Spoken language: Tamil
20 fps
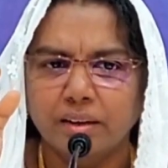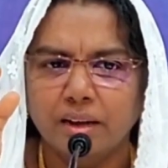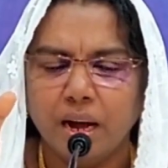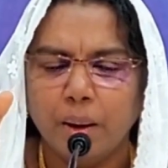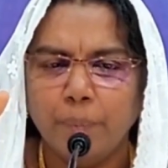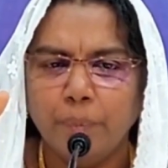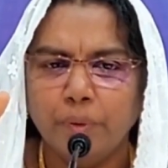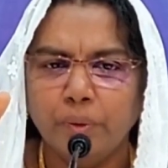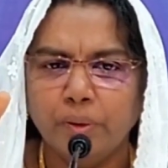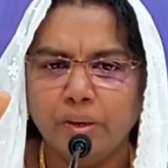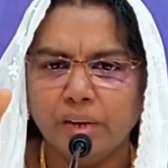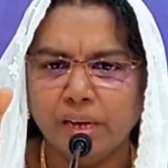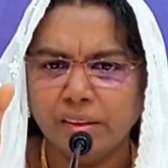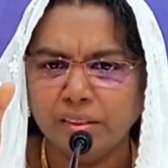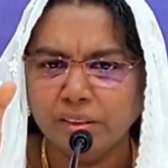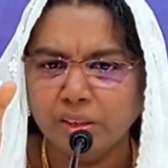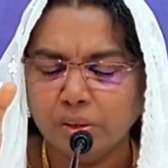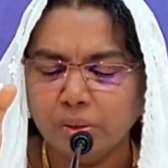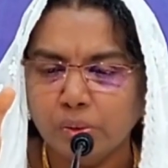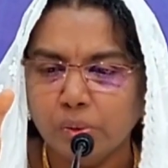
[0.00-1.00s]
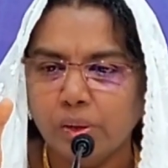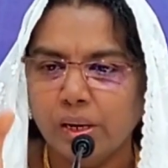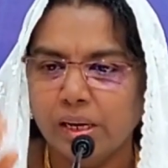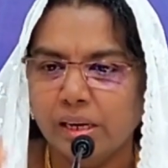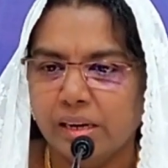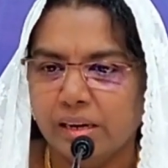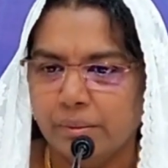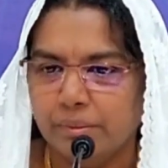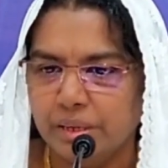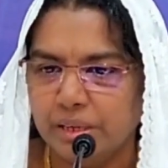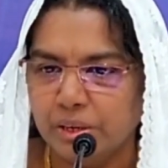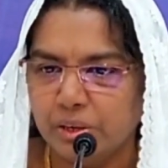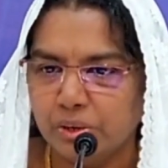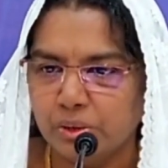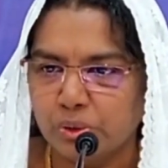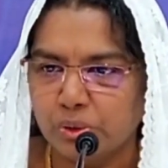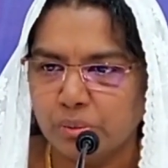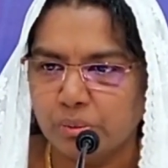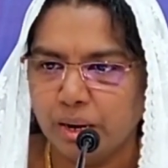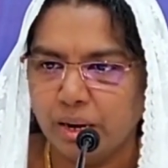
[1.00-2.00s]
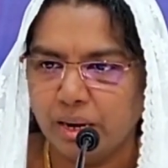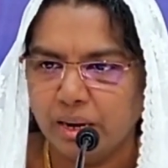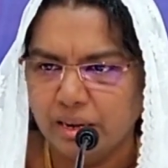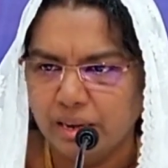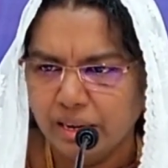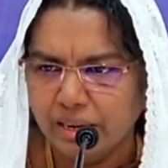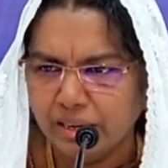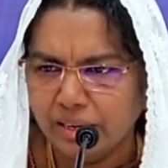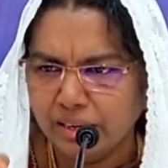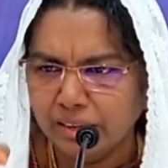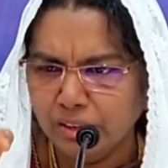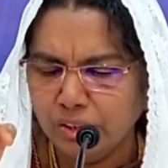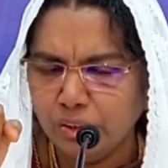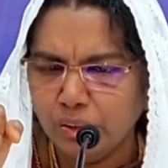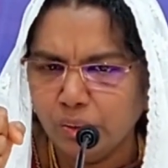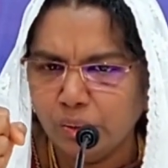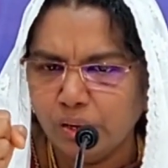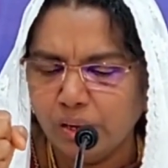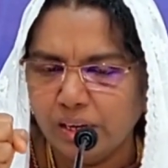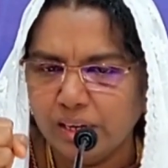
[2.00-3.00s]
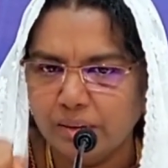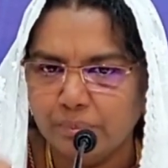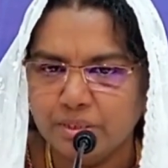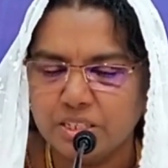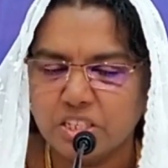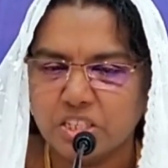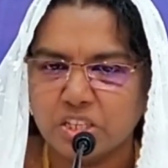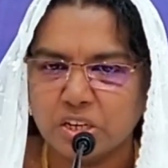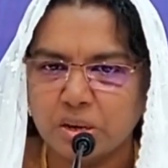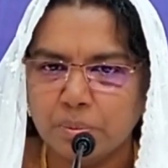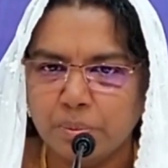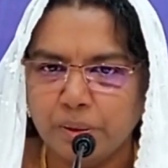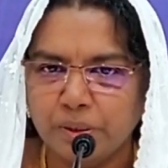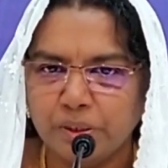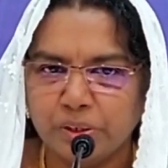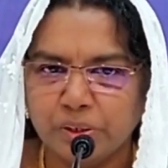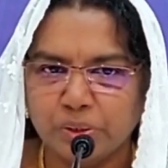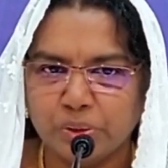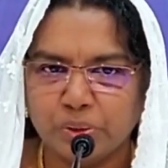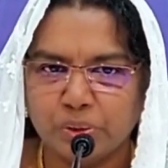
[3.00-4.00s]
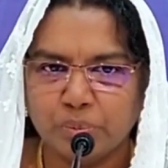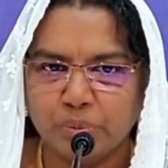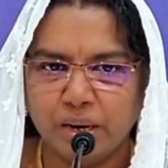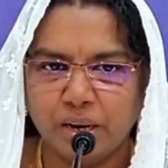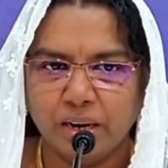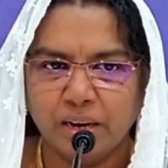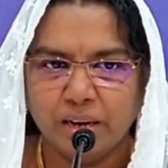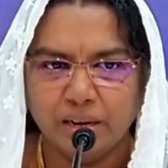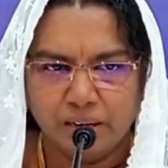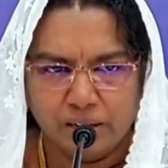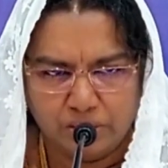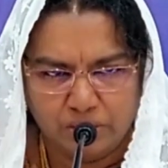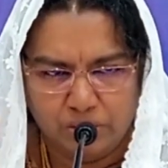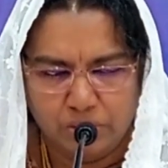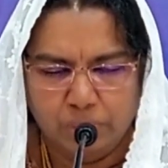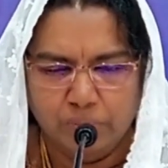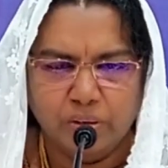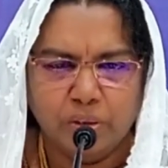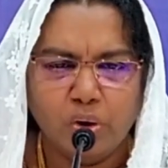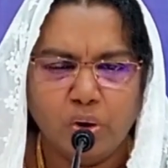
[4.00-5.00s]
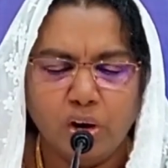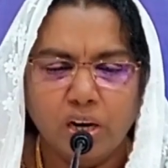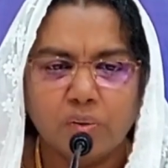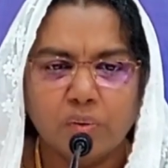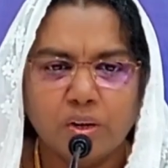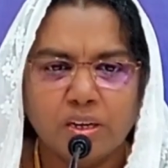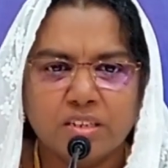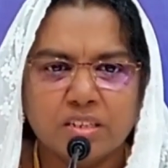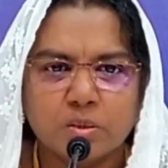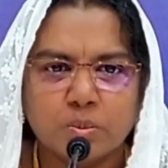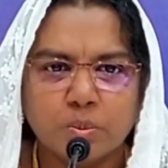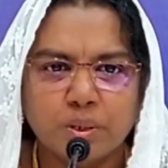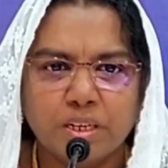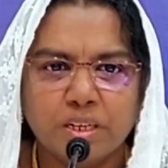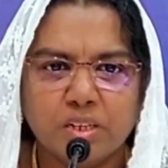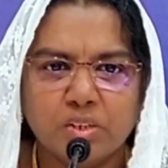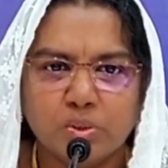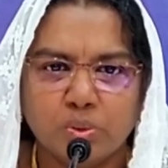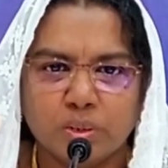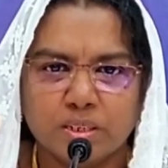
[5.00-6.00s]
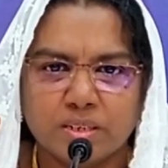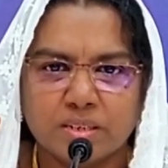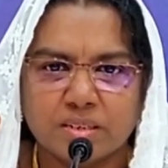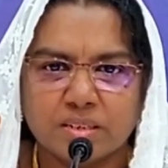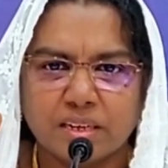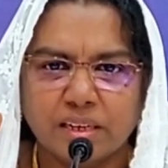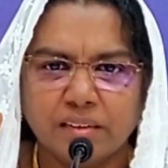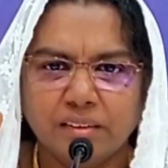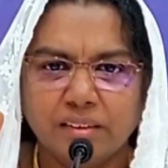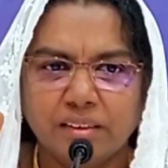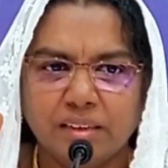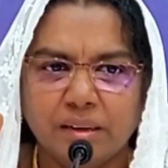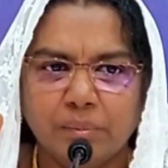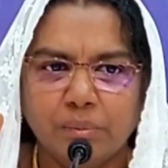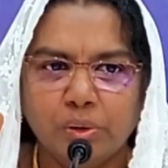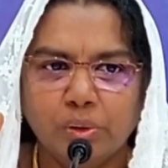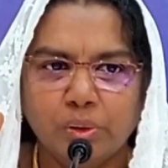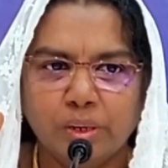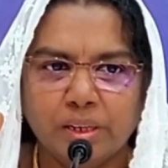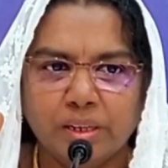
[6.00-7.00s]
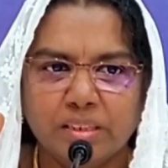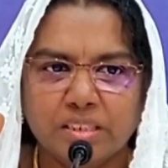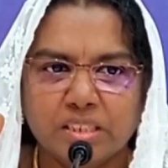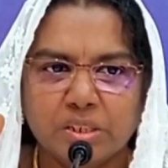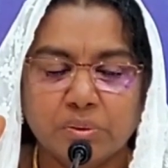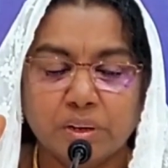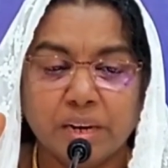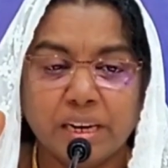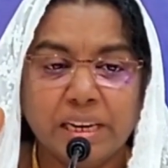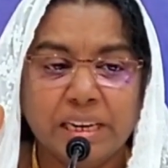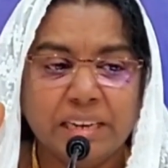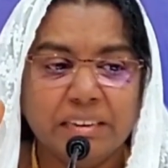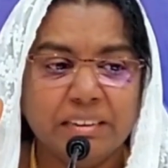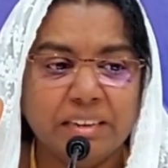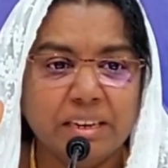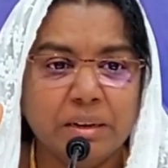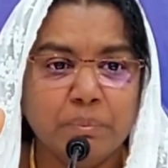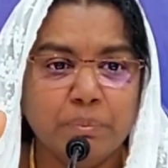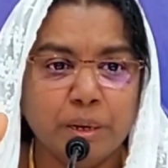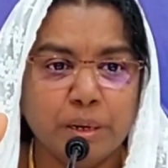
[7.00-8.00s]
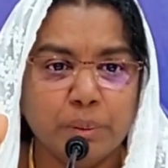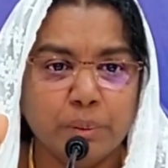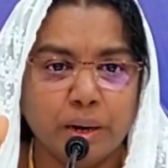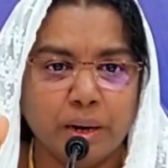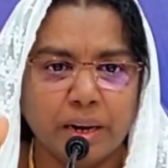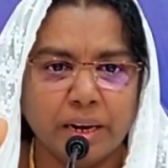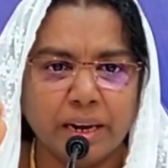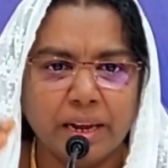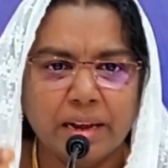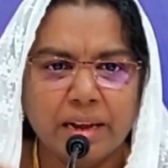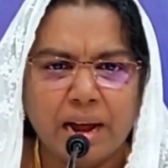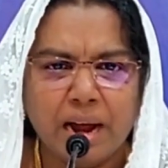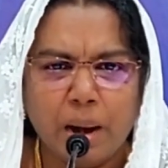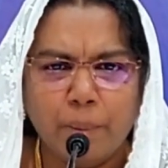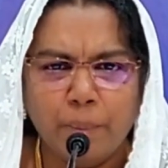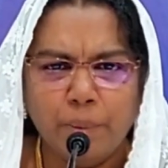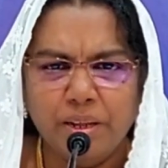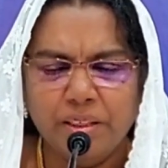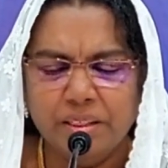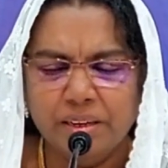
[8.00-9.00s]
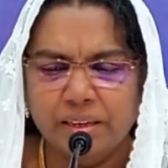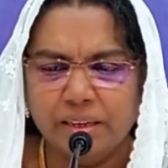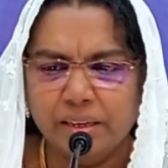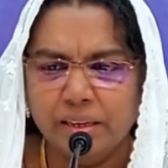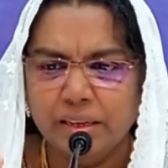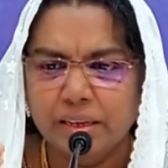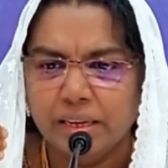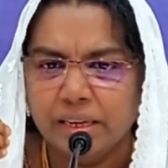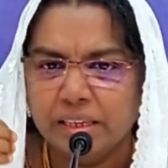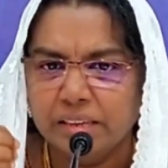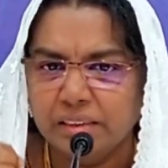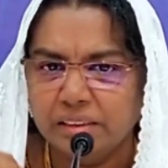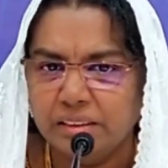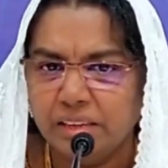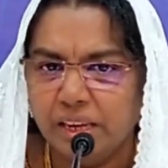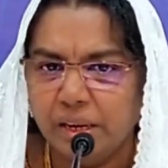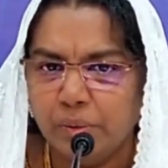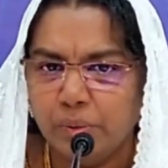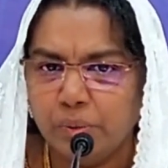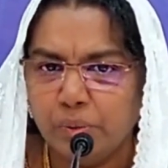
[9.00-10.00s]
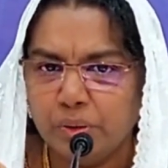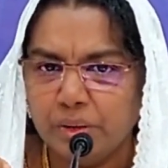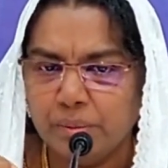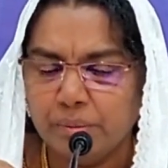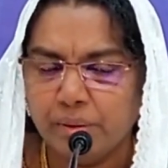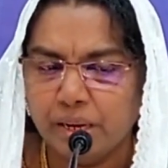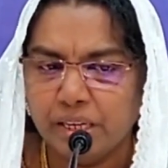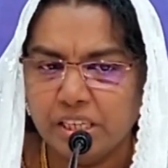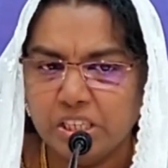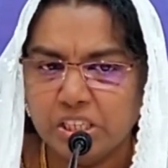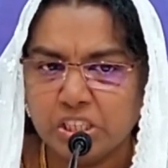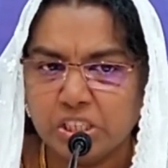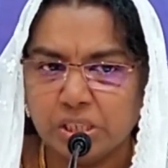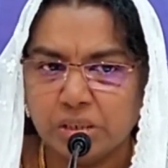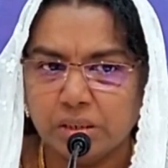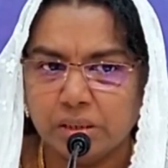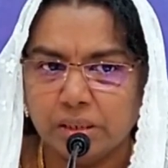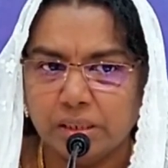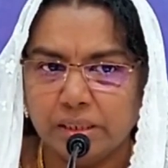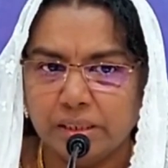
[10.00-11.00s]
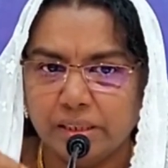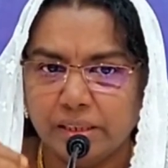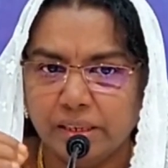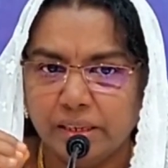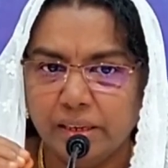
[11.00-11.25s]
அப்போ கர்த்தருக்குள்ளால நம்ம இருக்கிறோமா கர்த்தருக்குள்ளால நம்ம ஸ்திரப்பட்டு இருக்கிறோமா காட் வில் ஸ்பீக் டு அஸ் கர்த்தர் நம்மளோட என்ன செய்வாங்க இடைப்படுவாங்க அப்படிதான் இந்த தேவனுடைய மனுஷன் கிட்ட